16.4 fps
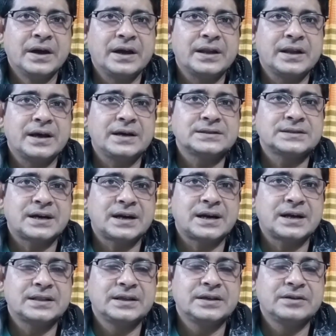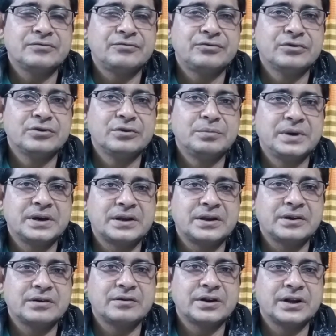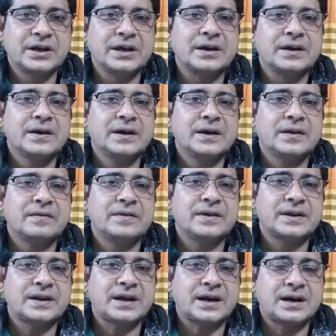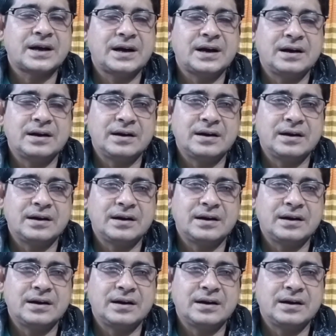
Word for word: এরা সারা দিন ফুল বিক্রি করে যে টাকা